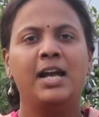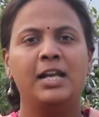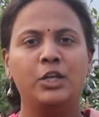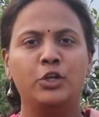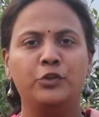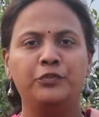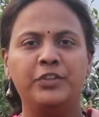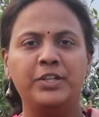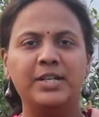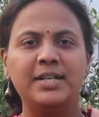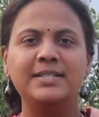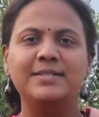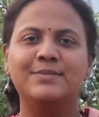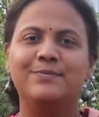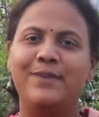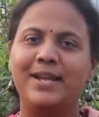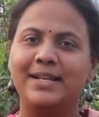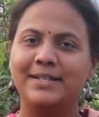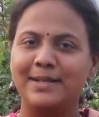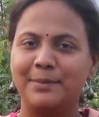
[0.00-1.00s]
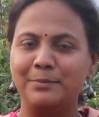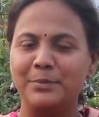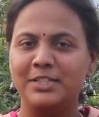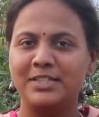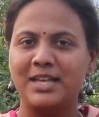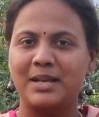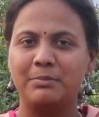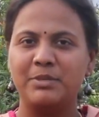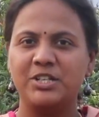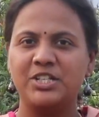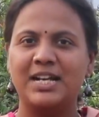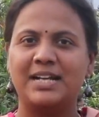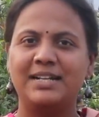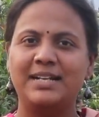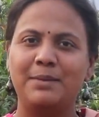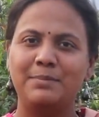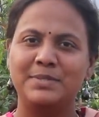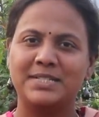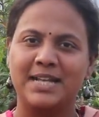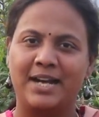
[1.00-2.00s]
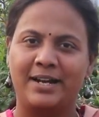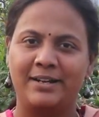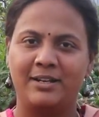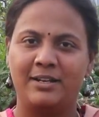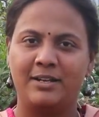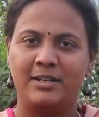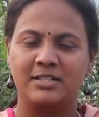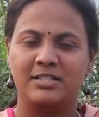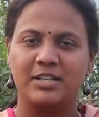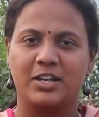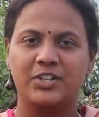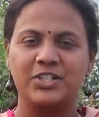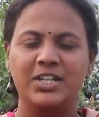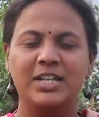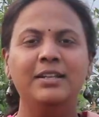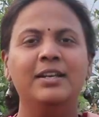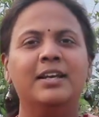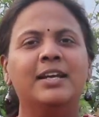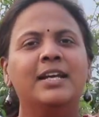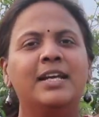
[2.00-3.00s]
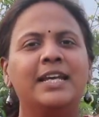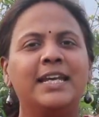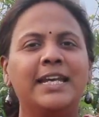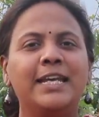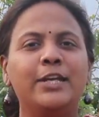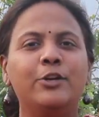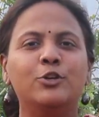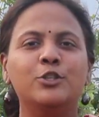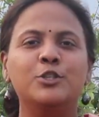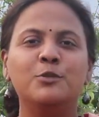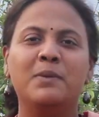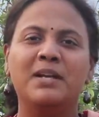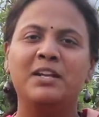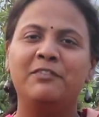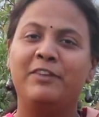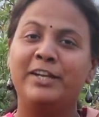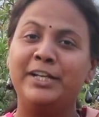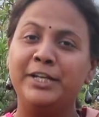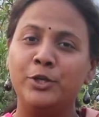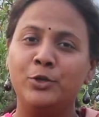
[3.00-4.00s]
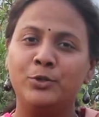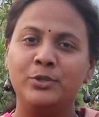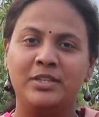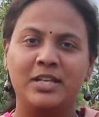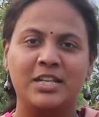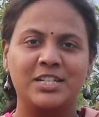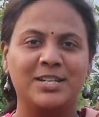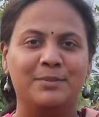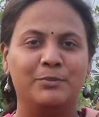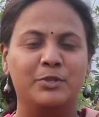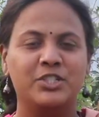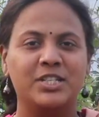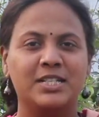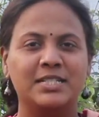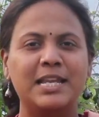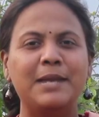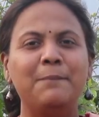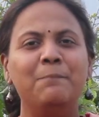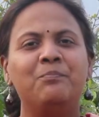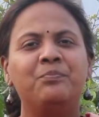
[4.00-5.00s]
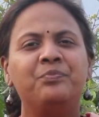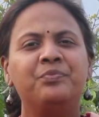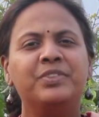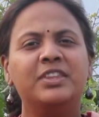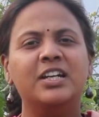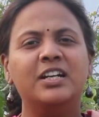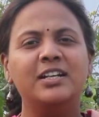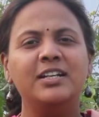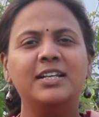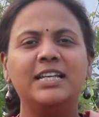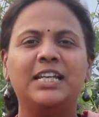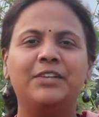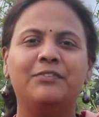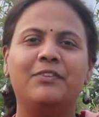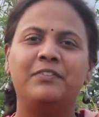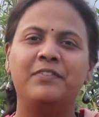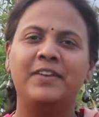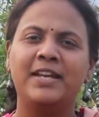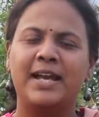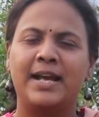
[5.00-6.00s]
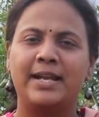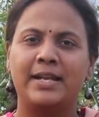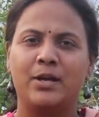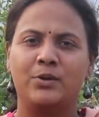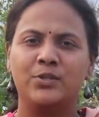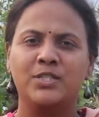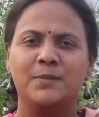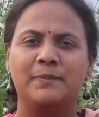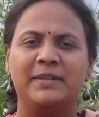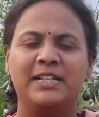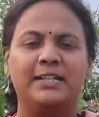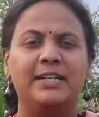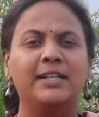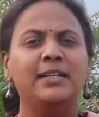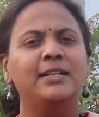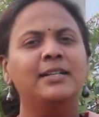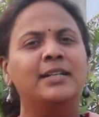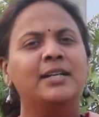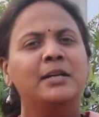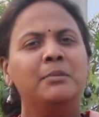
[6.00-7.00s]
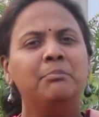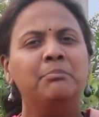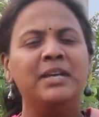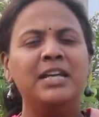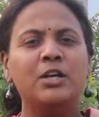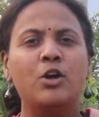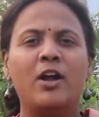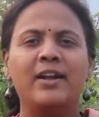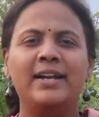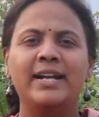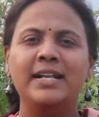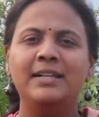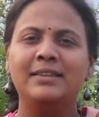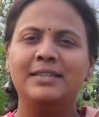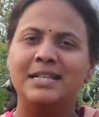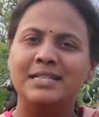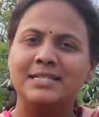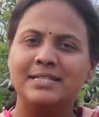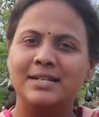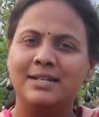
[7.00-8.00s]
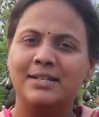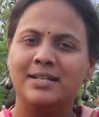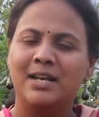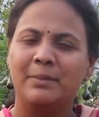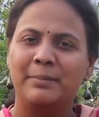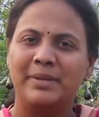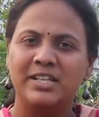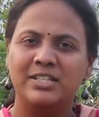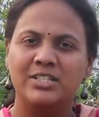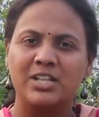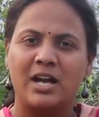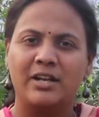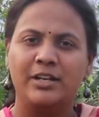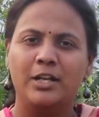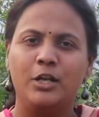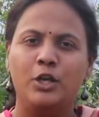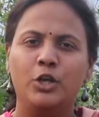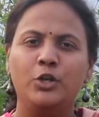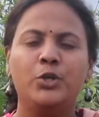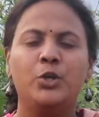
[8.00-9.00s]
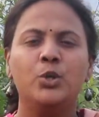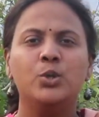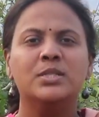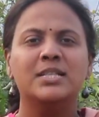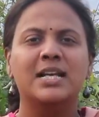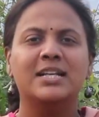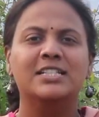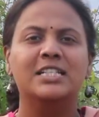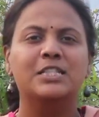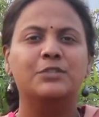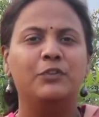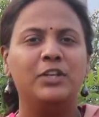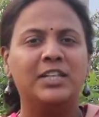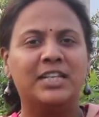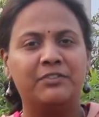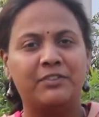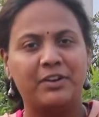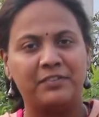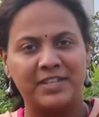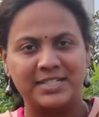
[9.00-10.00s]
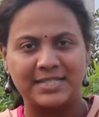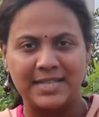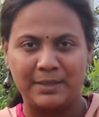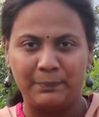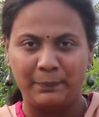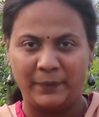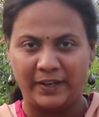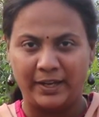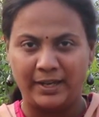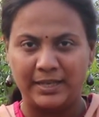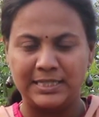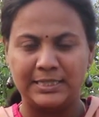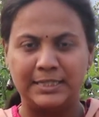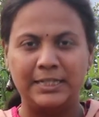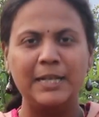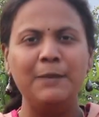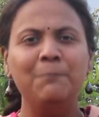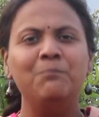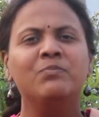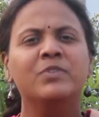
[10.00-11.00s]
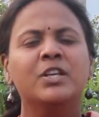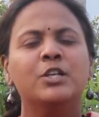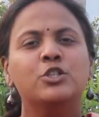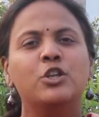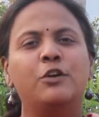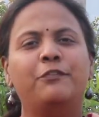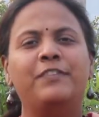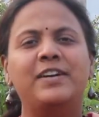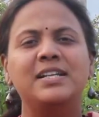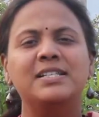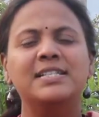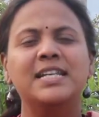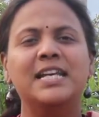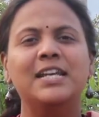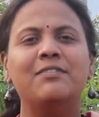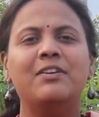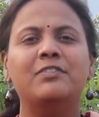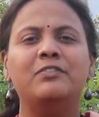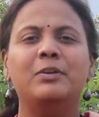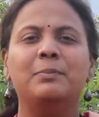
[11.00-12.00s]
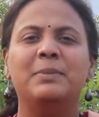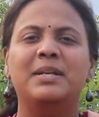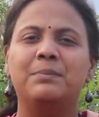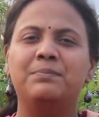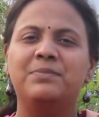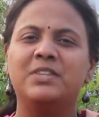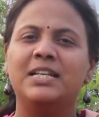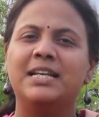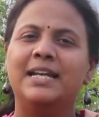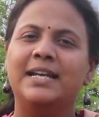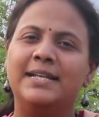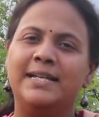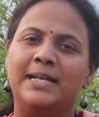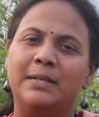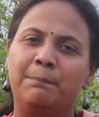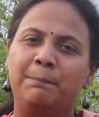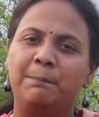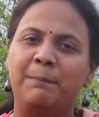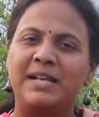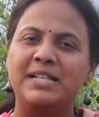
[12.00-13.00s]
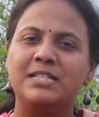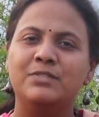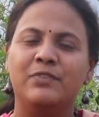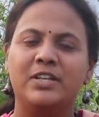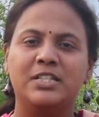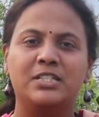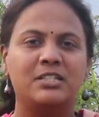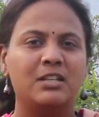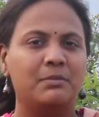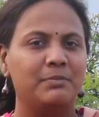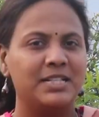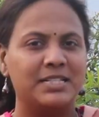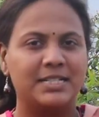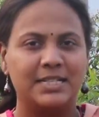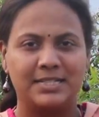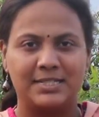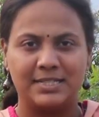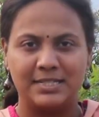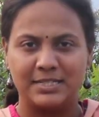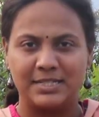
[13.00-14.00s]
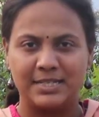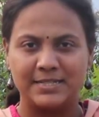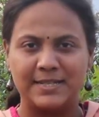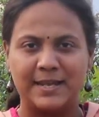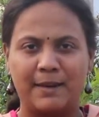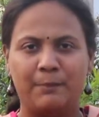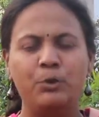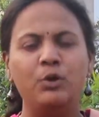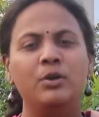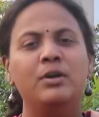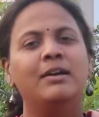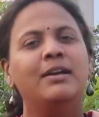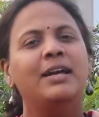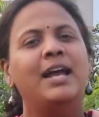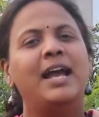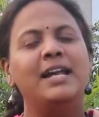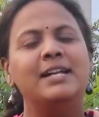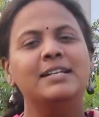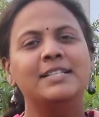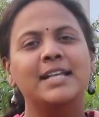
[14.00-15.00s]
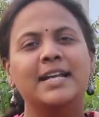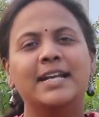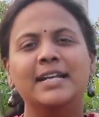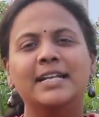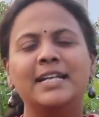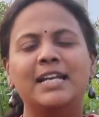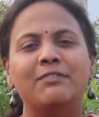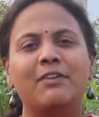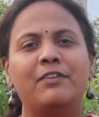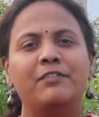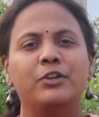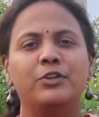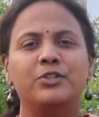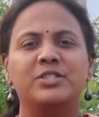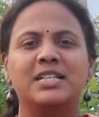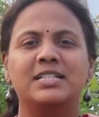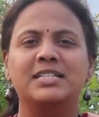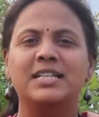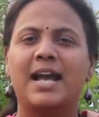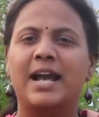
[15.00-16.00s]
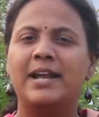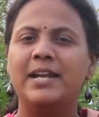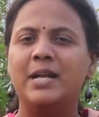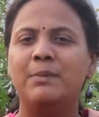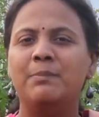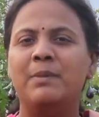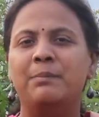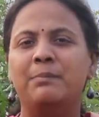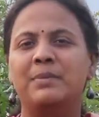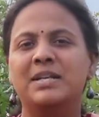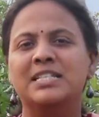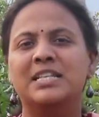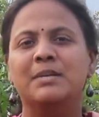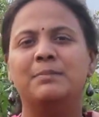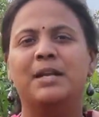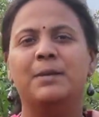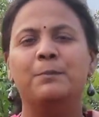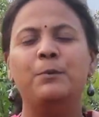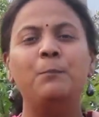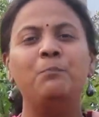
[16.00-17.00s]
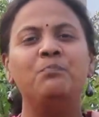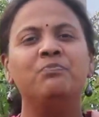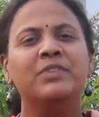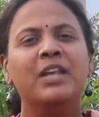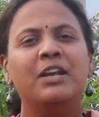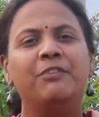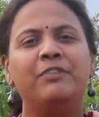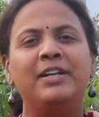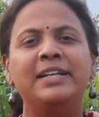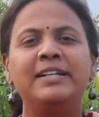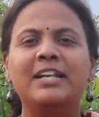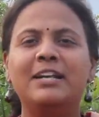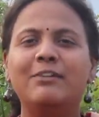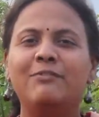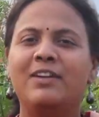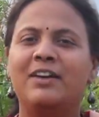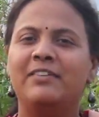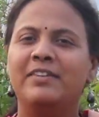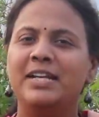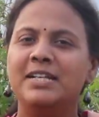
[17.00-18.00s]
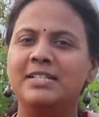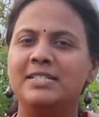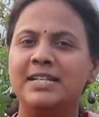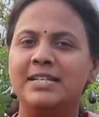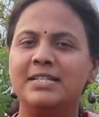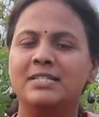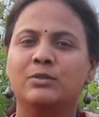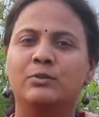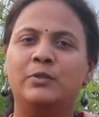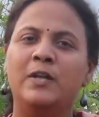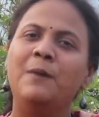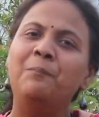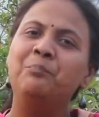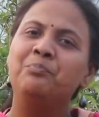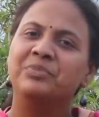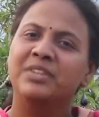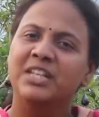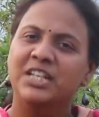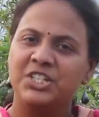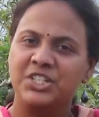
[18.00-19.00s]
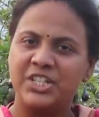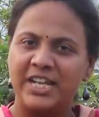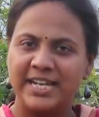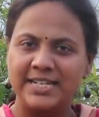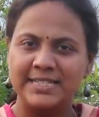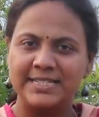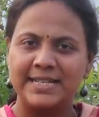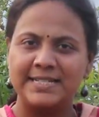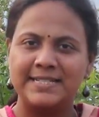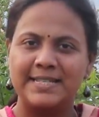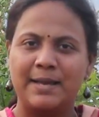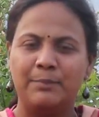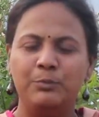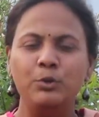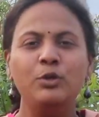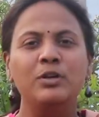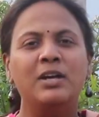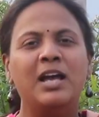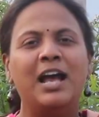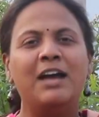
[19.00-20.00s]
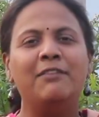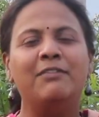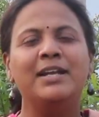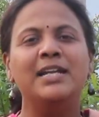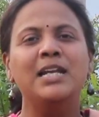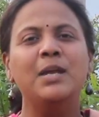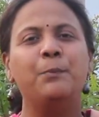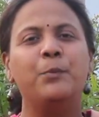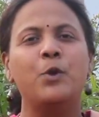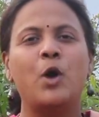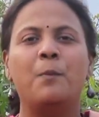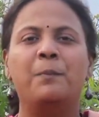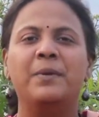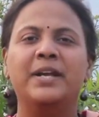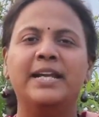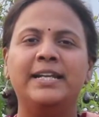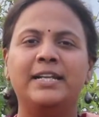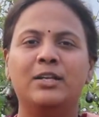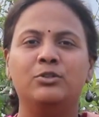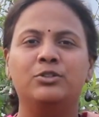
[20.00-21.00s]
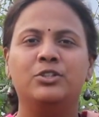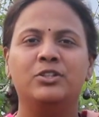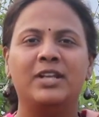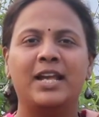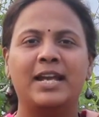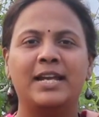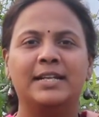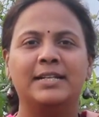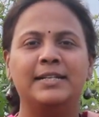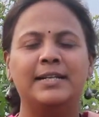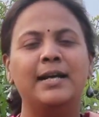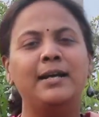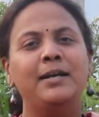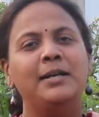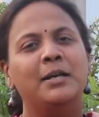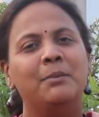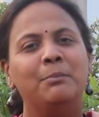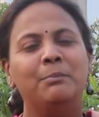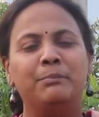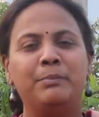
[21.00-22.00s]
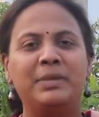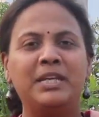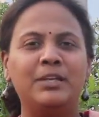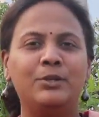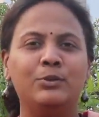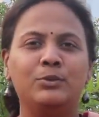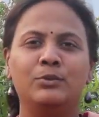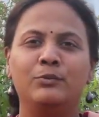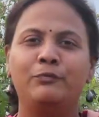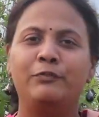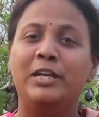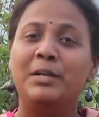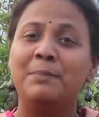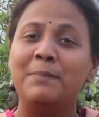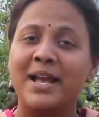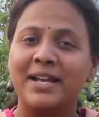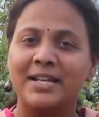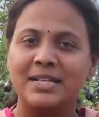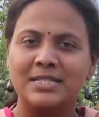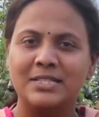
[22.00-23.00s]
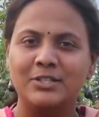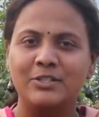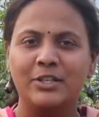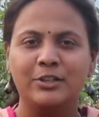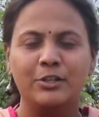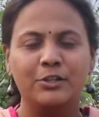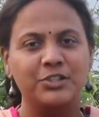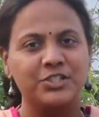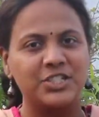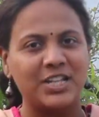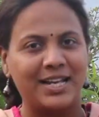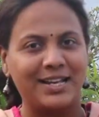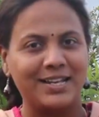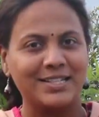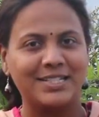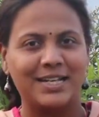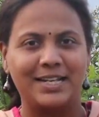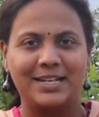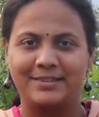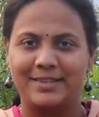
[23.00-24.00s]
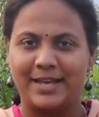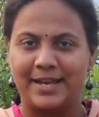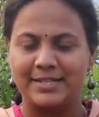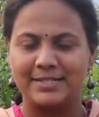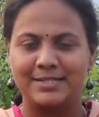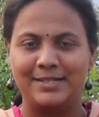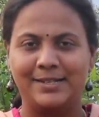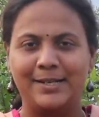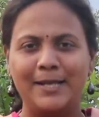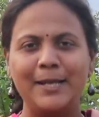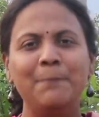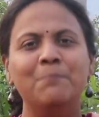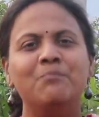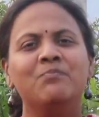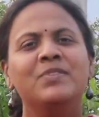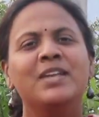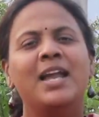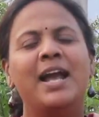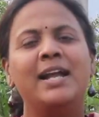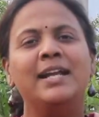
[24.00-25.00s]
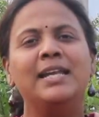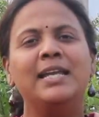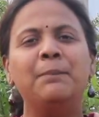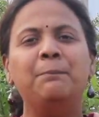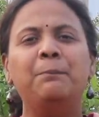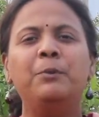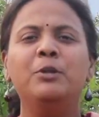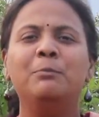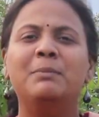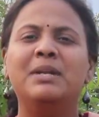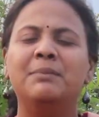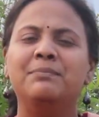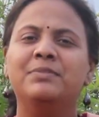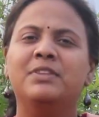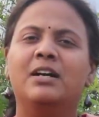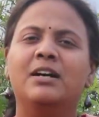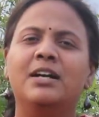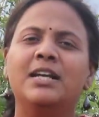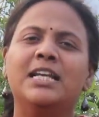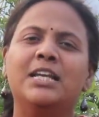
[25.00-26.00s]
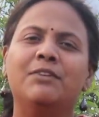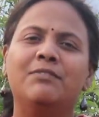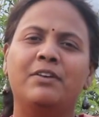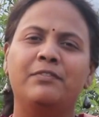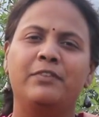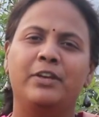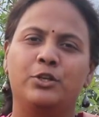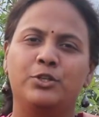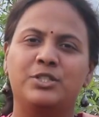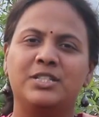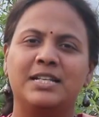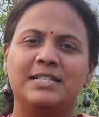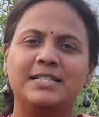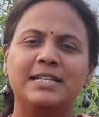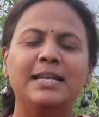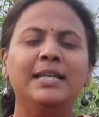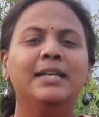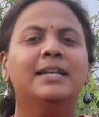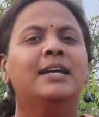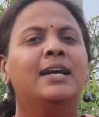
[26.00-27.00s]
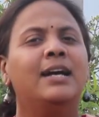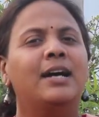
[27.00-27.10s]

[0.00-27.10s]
హలో వ్యూయర్స్ వెల్కమ్ టు తన్మిషా టైమ్స్ గార్డెనింగ్ సెక్షన్ ఈరోజు మన వీడియో ఉద్దేశం వచ్చేసి థర్డ్ గివ్ అవే అనౌన్స్మెంట్ మీకు ఆల్రెడీ తెలిసినట్టుగా మన ఛానల్లో టూ సక్సెస్ఫుల్ గివ్ అవేస్ అయిపోయాయండి సో ఫస్ట్ గివ్ అవే మనం త్రీ హండ్రెడ్ ప్లస్ వెజిటబుల్ సీడ్స్ ఇచ్చేసాము అండ్ సెకండ్ గివ్ అవే వచ్చేసి హండ్రెడ్ మెంబర్స్కి మనము వింటర్ ఫ్లవరింగ్ సీడ్స్ కూడా షేర్ చేశాము అవన్నీ ప్రాపగేట్ అవుతున్నాయంట మీరు ఫీడ్బ్యాక్ ఇస్తున్నందుకు చాలా చాలా థ్యాంక్స్ అండి అండ్ ఇప్పుడు మనం థర్డ్ గివ్ అవే వచ్చేసి